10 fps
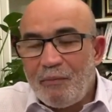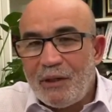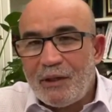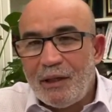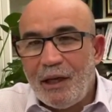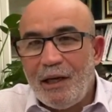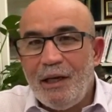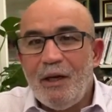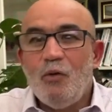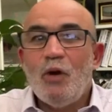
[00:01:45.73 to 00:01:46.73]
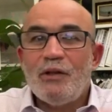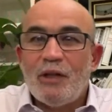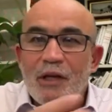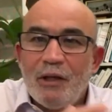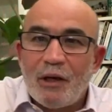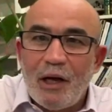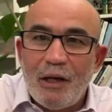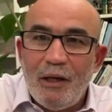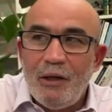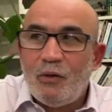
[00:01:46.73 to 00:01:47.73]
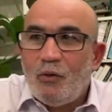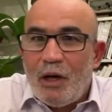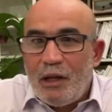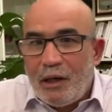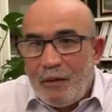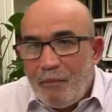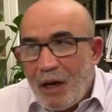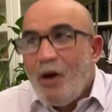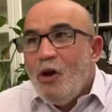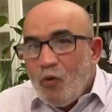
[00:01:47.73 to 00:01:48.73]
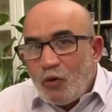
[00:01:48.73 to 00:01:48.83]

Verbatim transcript: تمسد عليه ويا سيد الرئيس وهذه كما